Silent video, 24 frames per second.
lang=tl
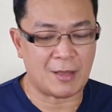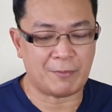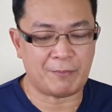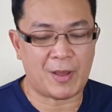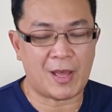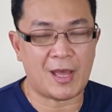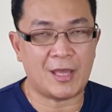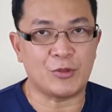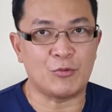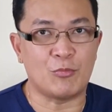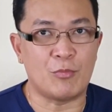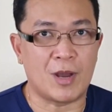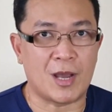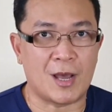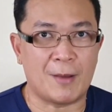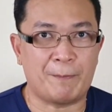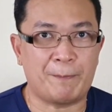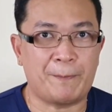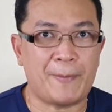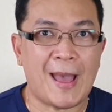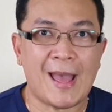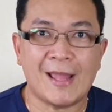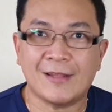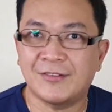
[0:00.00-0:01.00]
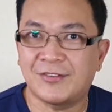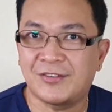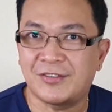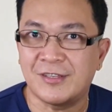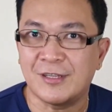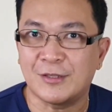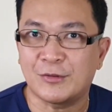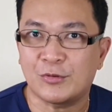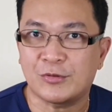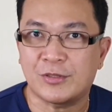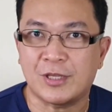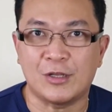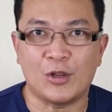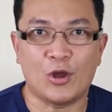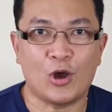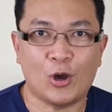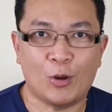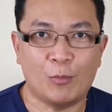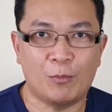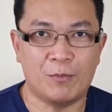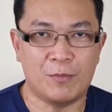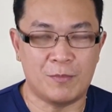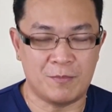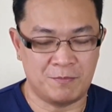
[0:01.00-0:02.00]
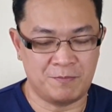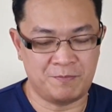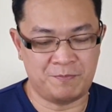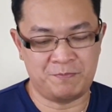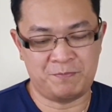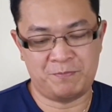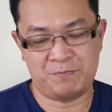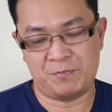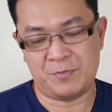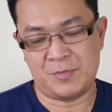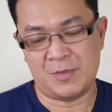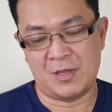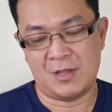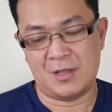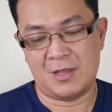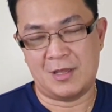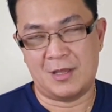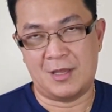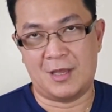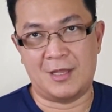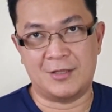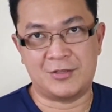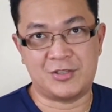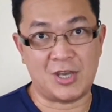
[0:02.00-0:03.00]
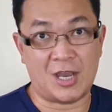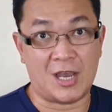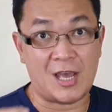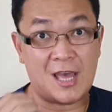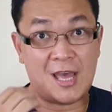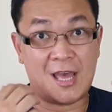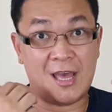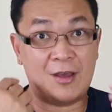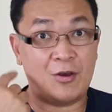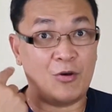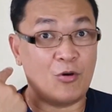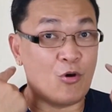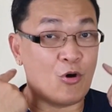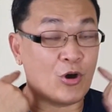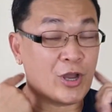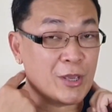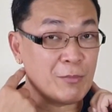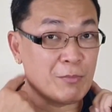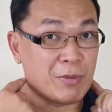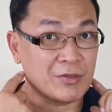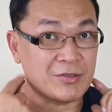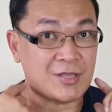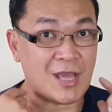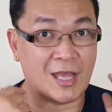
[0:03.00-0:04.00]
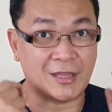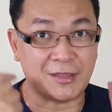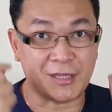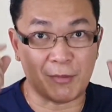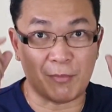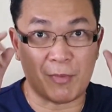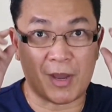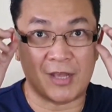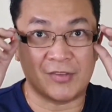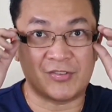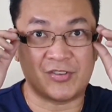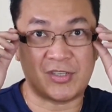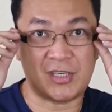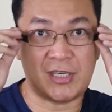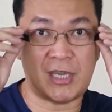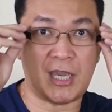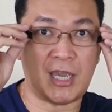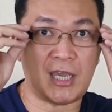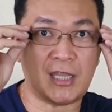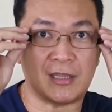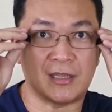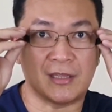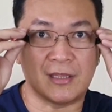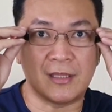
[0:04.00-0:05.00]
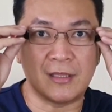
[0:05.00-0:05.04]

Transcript: ba yung mga pads nito sa loob. At saka okay ba sa ating mga skin